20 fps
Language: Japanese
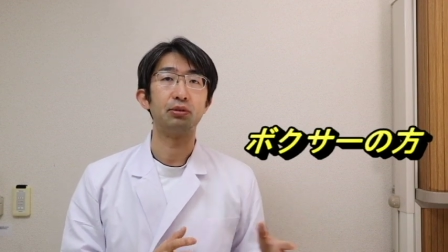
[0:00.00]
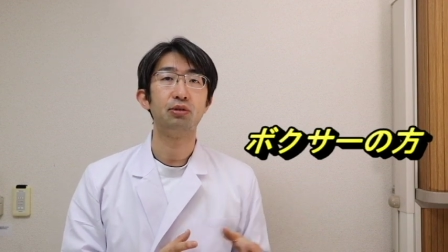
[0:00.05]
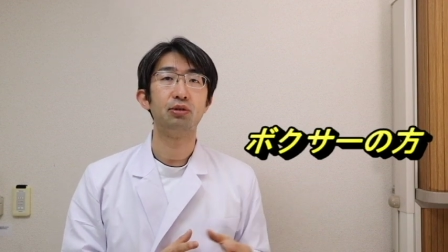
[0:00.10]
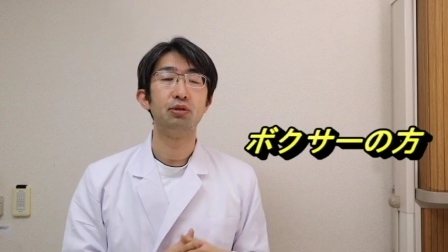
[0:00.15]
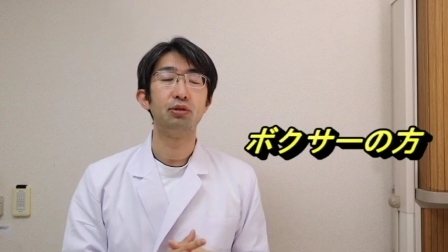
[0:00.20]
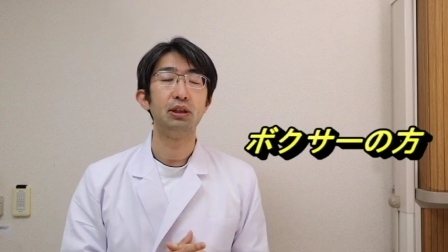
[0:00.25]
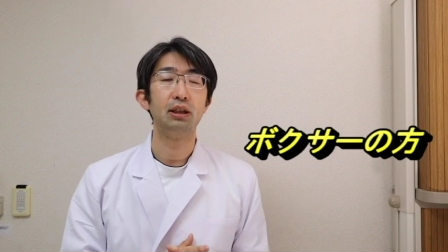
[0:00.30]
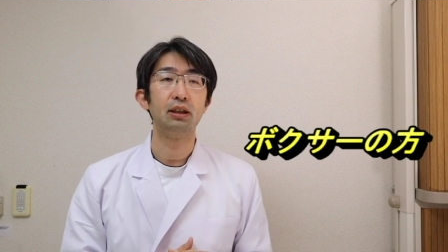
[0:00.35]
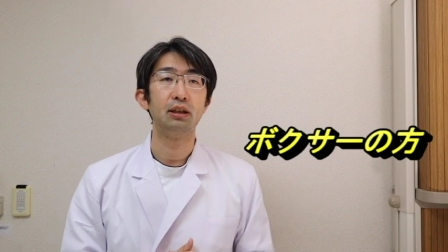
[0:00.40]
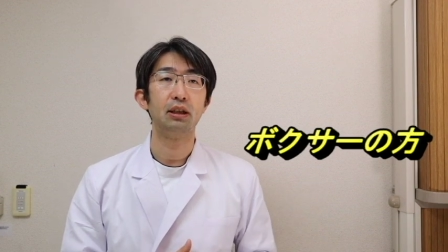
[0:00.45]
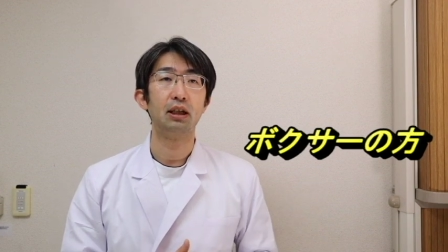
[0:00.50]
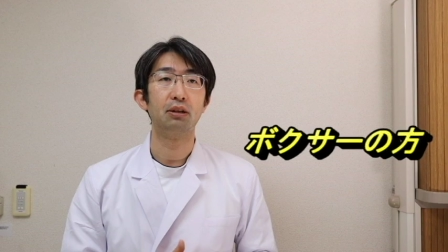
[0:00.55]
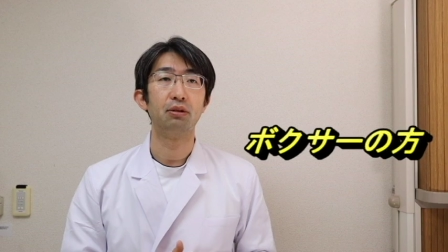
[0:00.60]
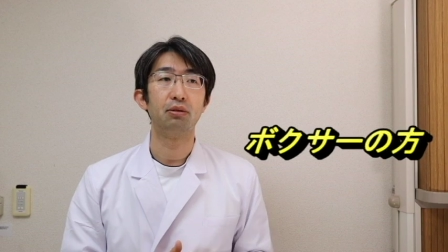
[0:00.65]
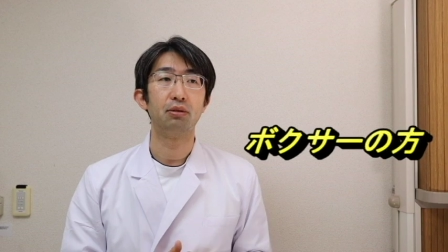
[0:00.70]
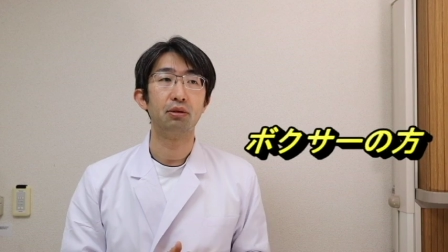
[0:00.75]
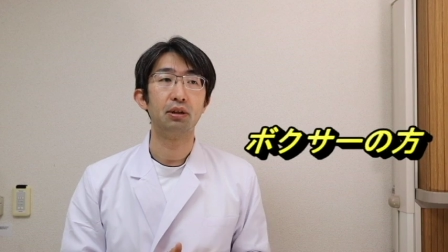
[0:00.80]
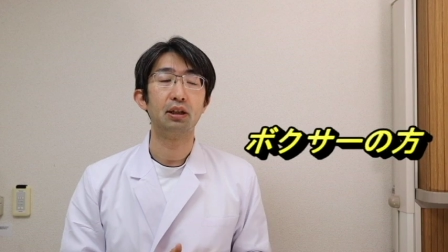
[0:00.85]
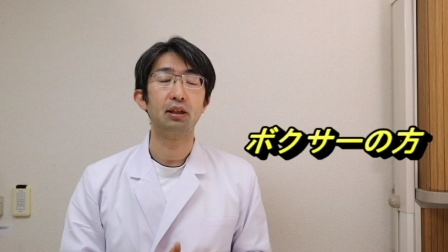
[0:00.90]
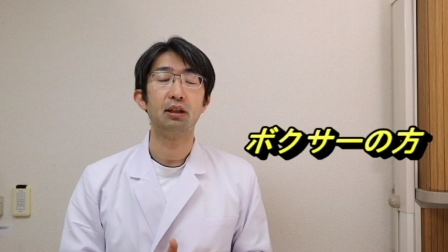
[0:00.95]
普通にあ
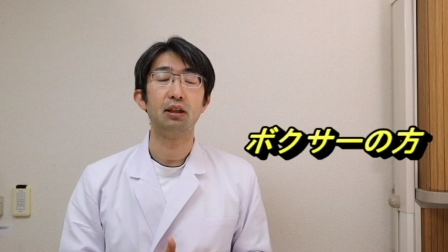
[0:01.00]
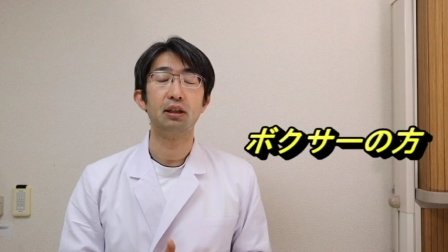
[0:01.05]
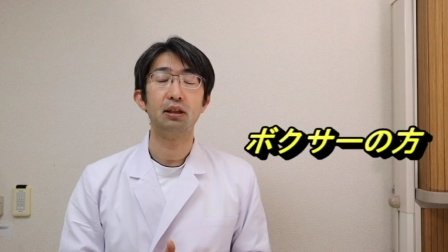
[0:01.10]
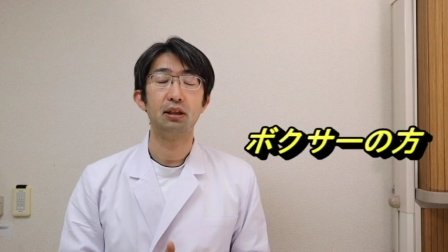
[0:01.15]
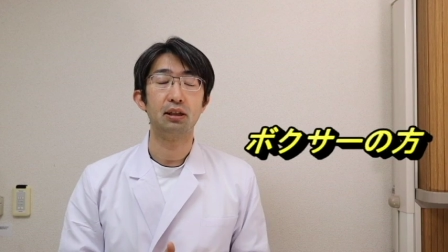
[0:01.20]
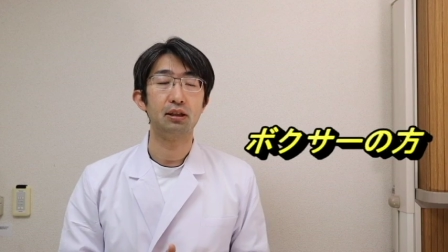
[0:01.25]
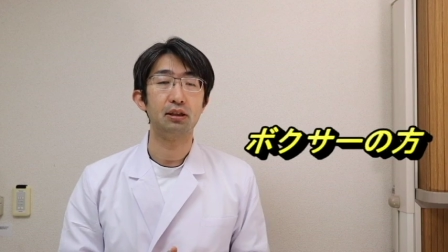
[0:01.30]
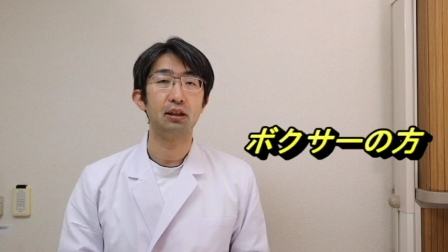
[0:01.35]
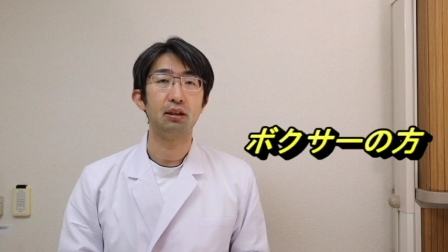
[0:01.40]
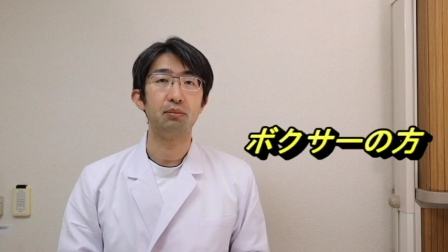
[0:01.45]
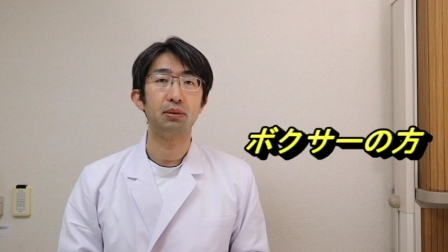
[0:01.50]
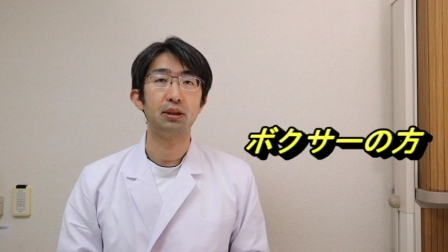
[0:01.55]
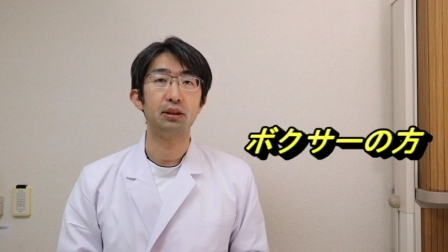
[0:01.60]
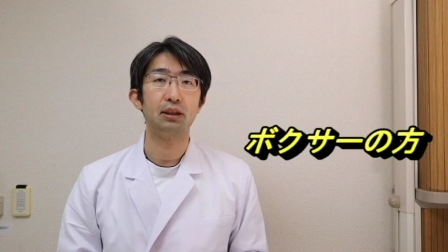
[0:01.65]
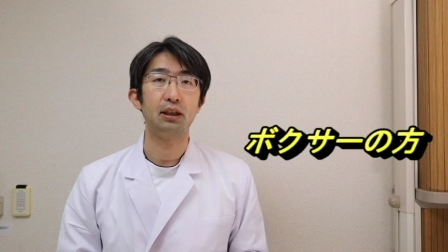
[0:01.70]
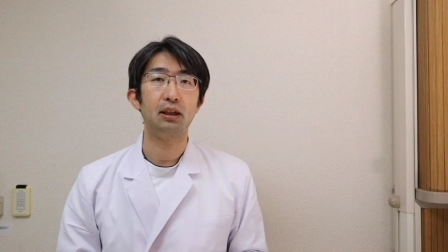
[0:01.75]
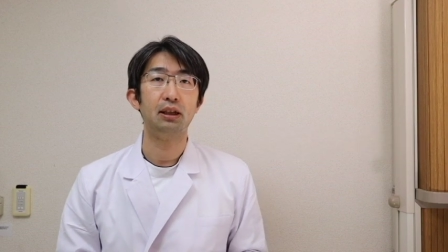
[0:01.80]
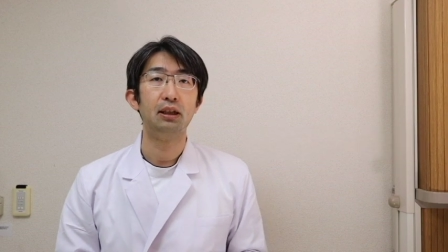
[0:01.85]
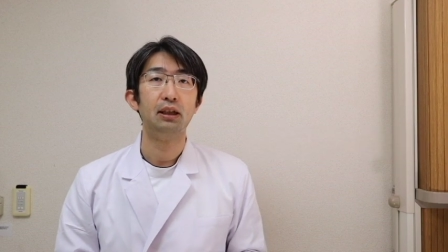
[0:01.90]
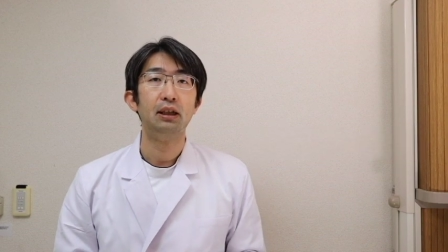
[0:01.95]
のそういう方いらっしゃいま
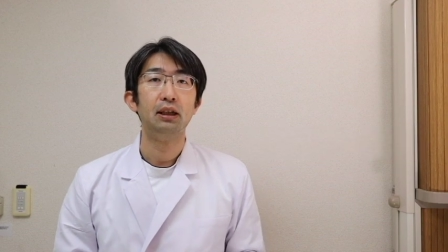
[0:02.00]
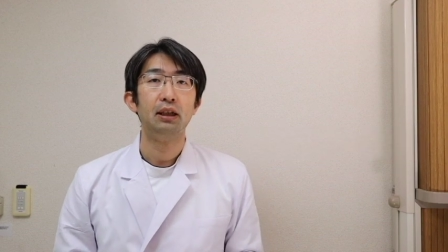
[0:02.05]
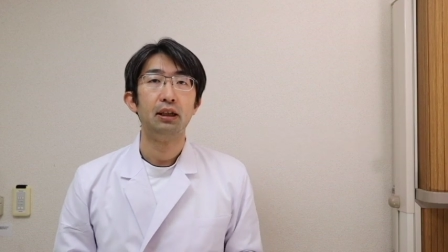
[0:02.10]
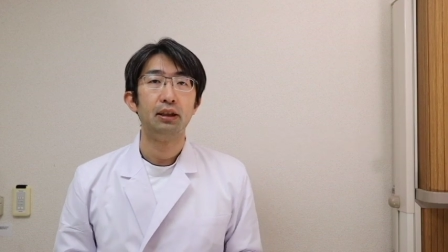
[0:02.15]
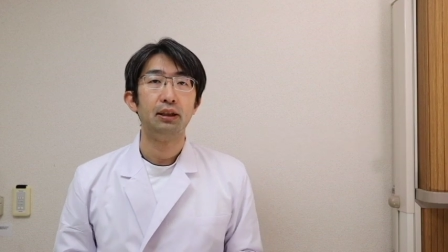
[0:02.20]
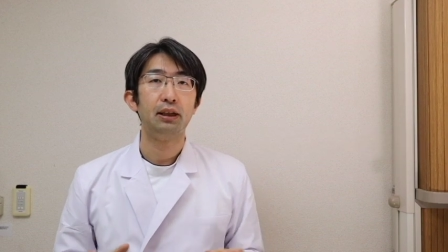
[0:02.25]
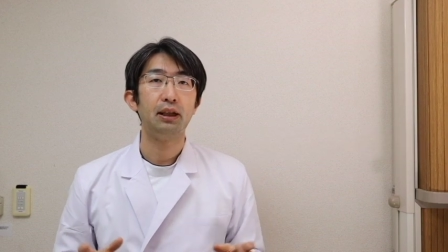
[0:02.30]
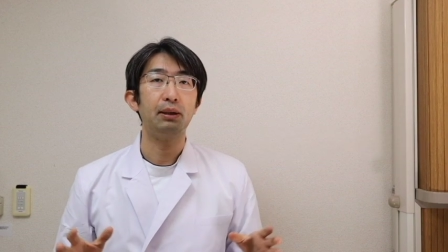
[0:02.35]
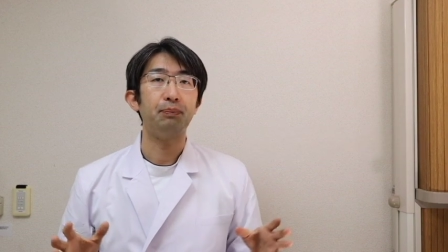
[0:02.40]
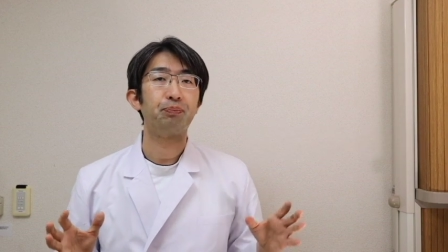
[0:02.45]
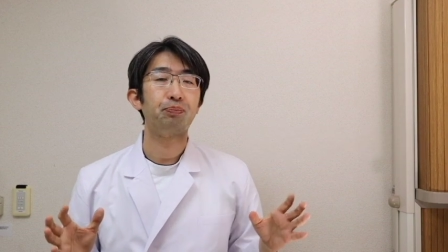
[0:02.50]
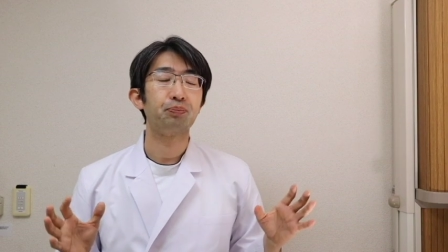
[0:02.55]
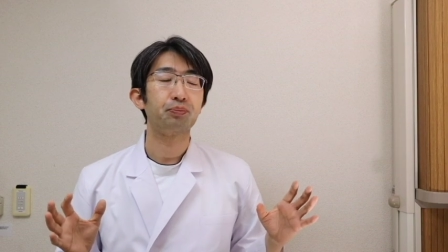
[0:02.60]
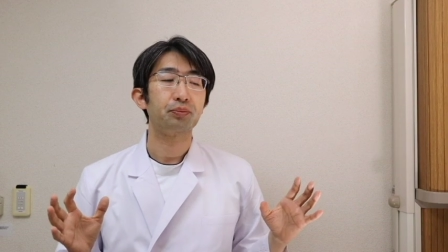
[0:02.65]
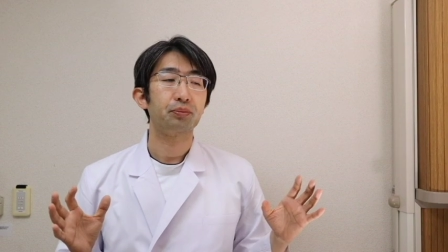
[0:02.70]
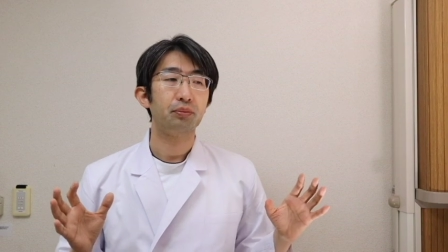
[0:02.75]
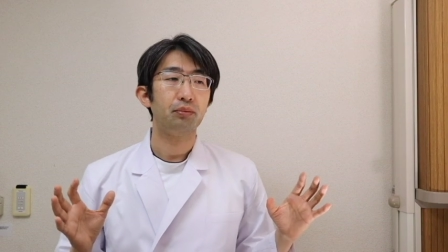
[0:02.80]
した。で